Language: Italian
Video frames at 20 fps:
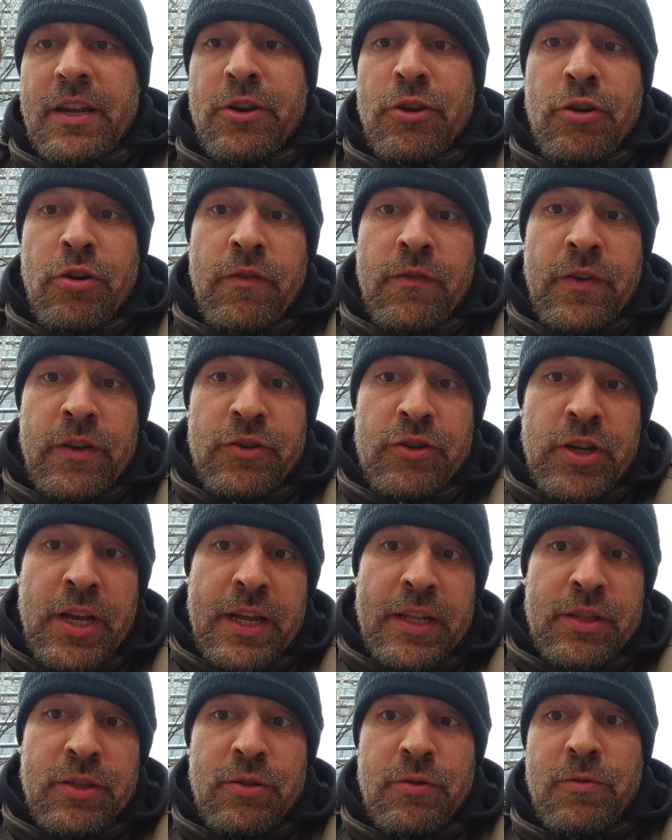
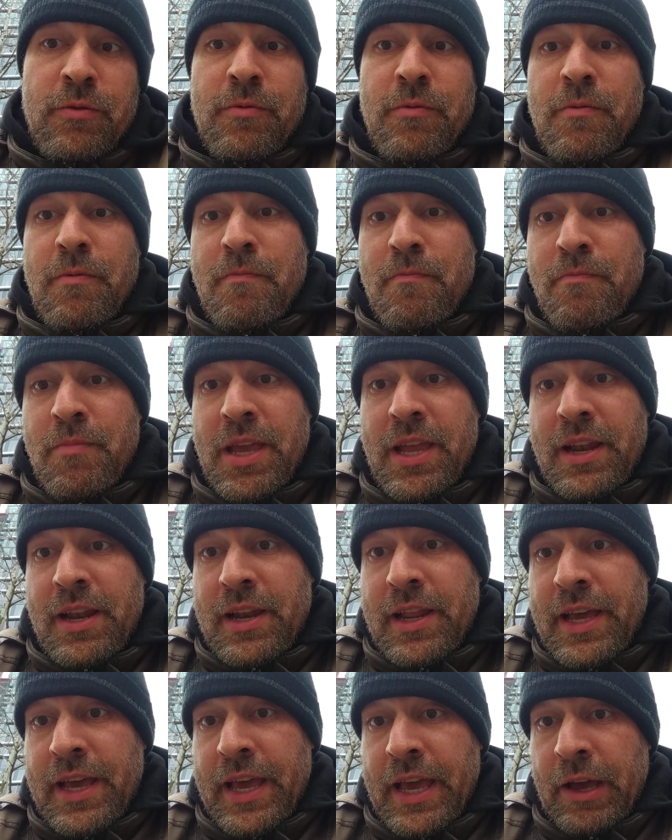
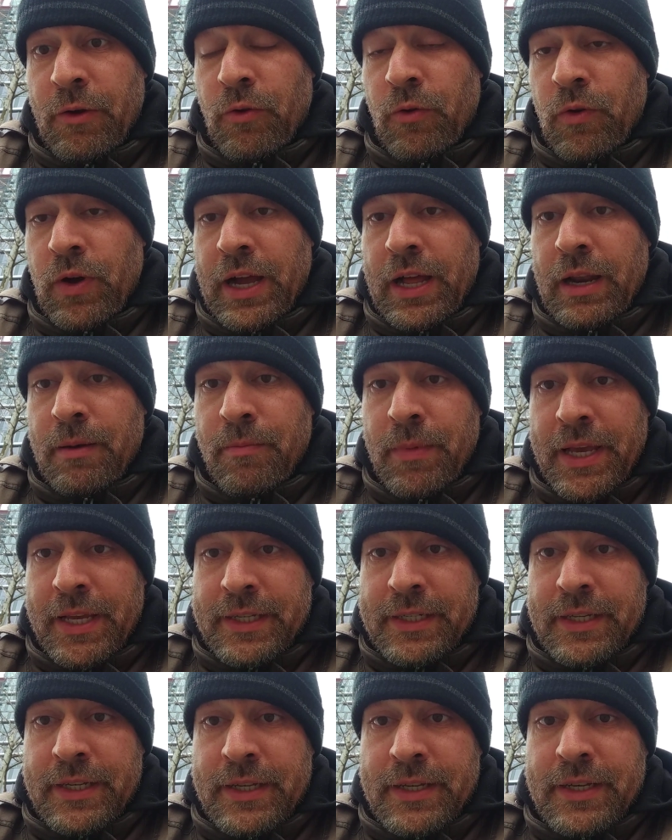900-1000 euro al
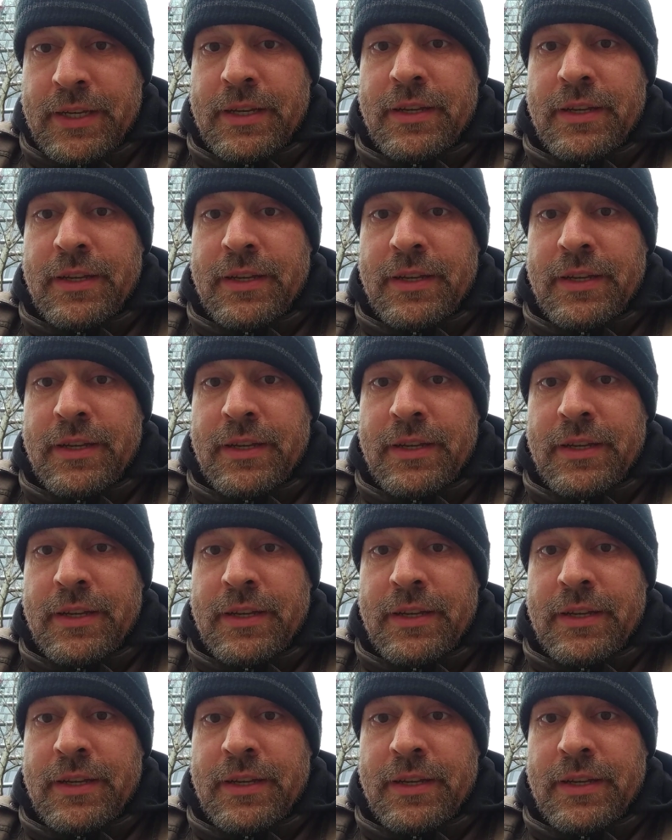mese.